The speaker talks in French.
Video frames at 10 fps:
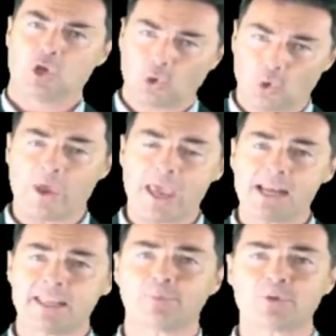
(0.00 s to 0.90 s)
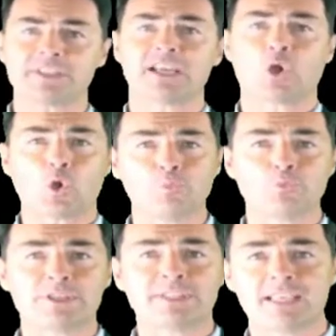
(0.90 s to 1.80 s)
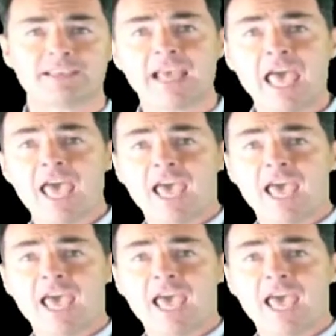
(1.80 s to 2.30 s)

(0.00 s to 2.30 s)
Cruelle, dépensière compulsive,